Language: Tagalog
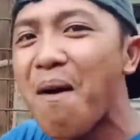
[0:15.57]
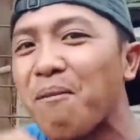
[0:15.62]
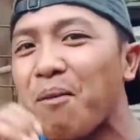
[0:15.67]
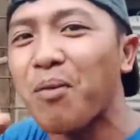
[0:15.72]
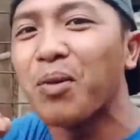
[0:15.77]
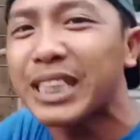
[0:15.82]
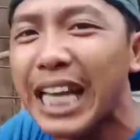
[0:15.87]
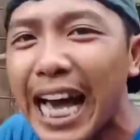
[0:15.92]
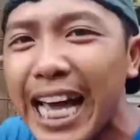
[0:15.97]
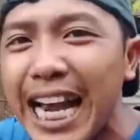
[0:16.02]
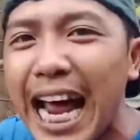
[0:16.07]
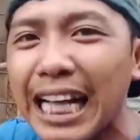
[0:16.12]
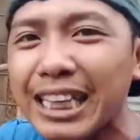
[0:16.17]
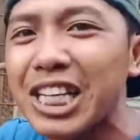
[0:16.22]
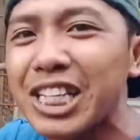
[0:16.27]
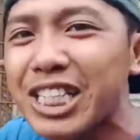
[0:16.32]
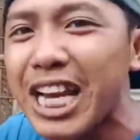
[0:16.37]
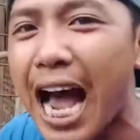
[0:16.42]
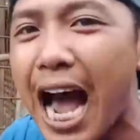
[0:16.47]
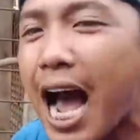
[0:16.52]
Pupuntahan
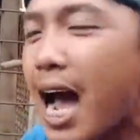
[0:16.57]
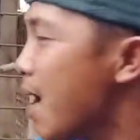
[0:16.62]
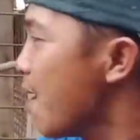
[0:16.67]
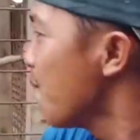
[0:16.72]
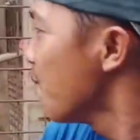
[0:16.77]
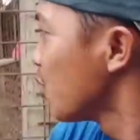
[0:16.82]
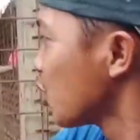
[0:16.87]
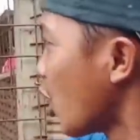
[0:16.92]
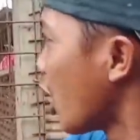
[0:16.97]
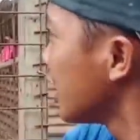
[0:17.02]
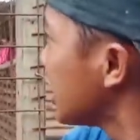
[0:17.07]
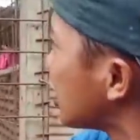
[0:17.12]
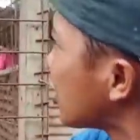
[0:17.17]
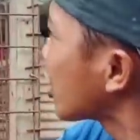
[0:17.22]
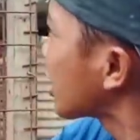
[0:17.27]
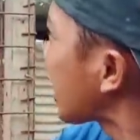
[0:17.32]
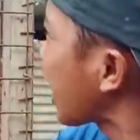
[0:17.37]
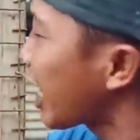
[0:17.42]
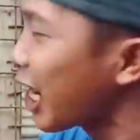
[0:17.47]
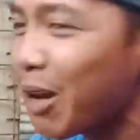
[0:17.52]
natin siya! So
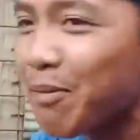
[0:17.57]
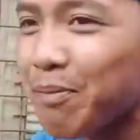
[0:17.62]
dito tayo kay